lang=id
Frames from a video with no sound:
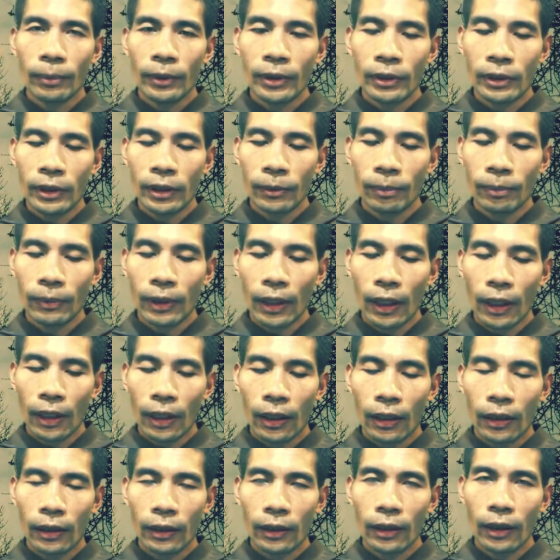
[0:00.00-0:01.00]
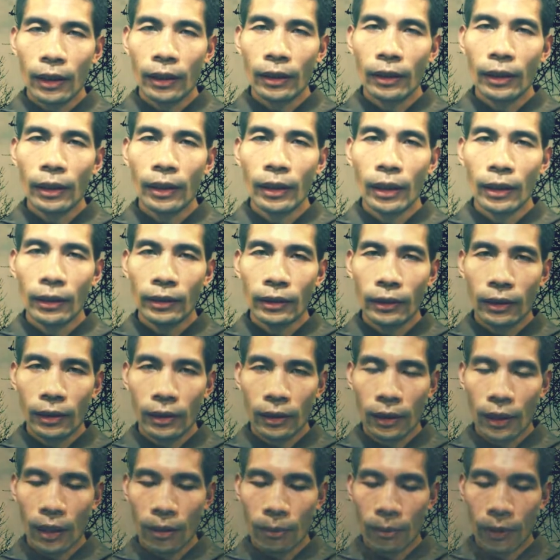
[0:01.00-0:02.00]
Pencipta dan dengan
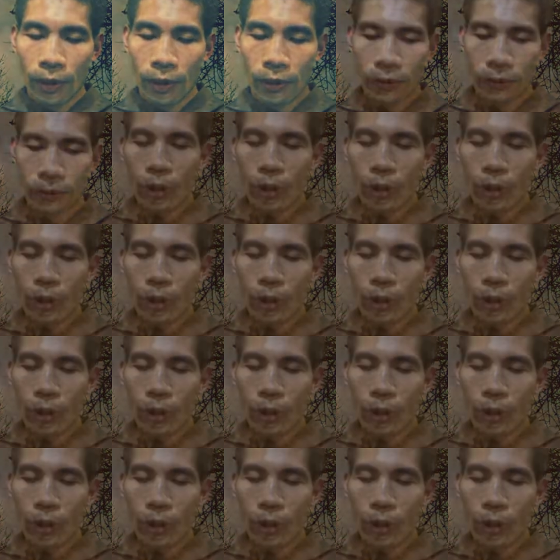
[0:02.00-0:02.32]
sesama.